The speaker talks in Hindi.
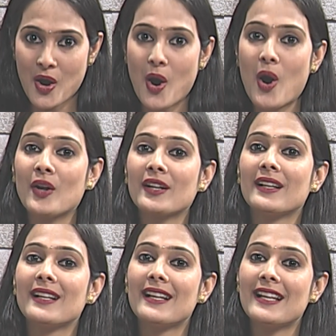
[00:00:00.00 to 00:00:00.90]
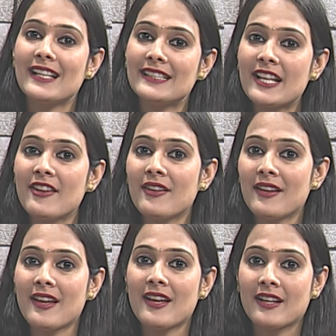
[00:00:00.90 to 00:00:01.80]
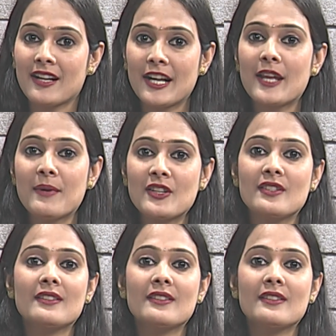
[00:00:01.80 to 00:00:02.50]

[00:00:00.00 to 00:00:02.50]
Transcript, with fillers: और इसी कड़ी में